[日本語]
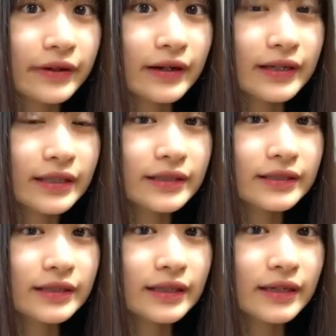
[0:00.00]

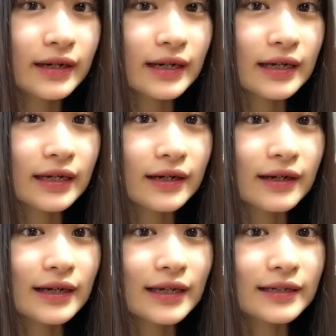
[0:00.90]
ハーキューリーおはいお
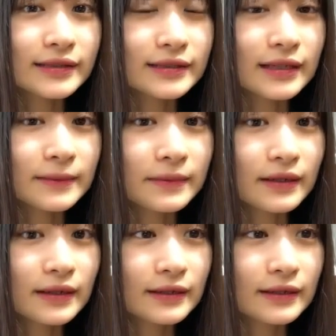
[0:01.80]
はようございま